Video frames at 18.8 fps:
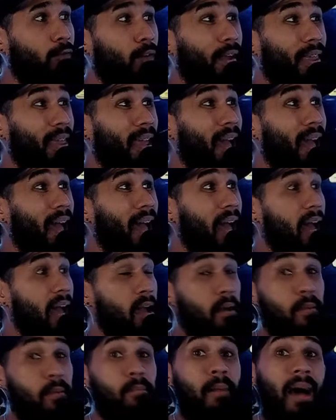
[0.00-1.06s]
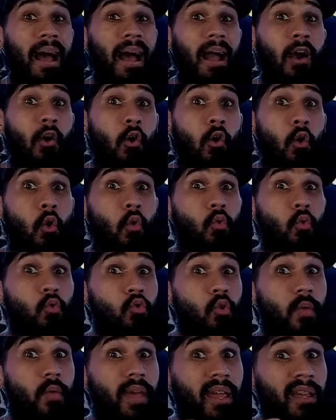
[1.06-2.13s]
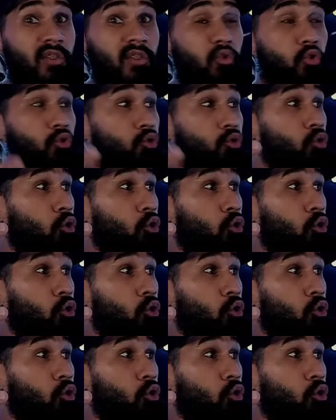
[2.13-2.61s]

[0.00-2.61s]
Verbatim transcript: ya pagó uno de esos